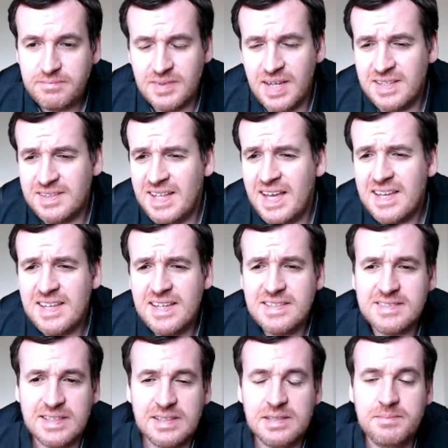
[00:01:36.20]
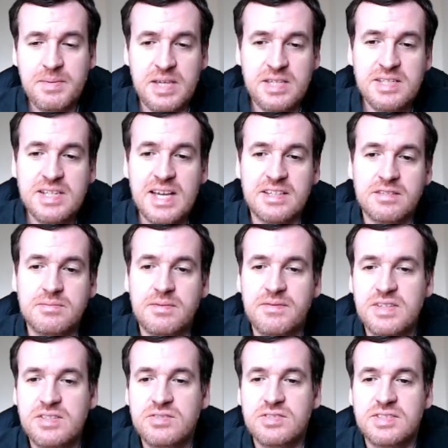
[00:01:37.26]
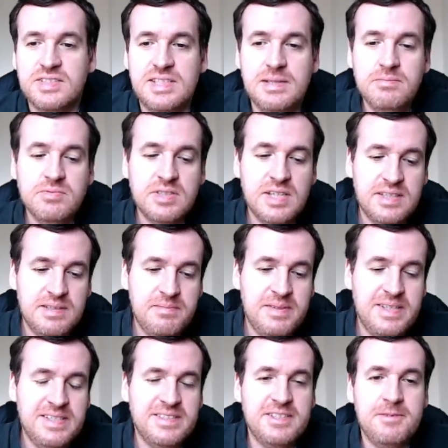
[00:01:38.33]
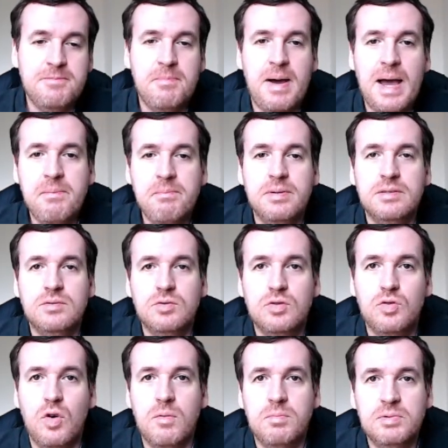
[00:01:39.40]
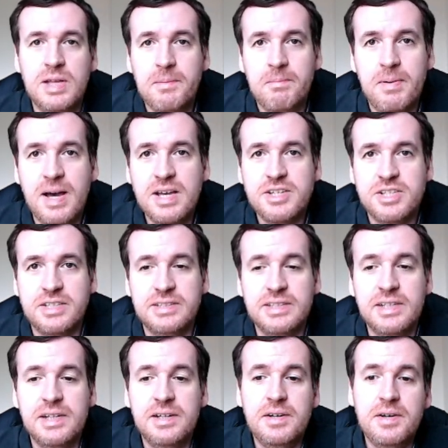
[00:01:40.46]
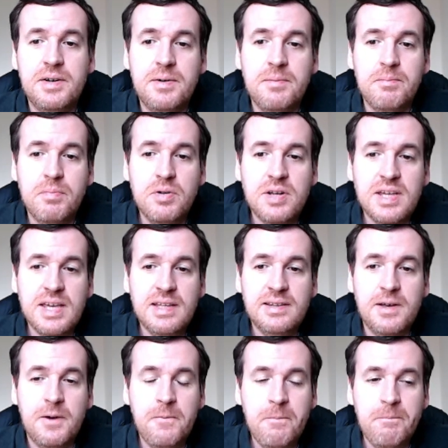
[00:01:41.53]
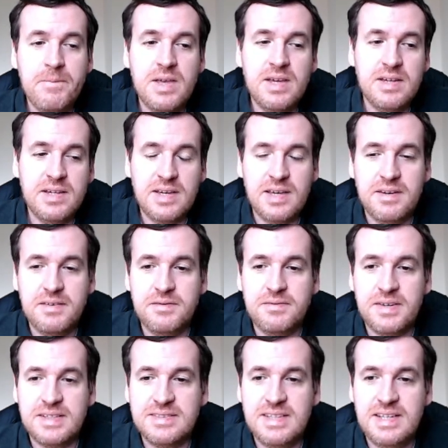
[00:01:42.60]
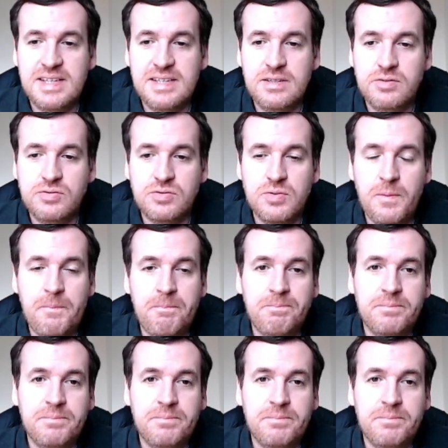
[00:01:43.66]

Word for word: a ideia é que é exatamente essa, uma vez que nós temos que exibir este mapa no topo da página, por que não fazer isso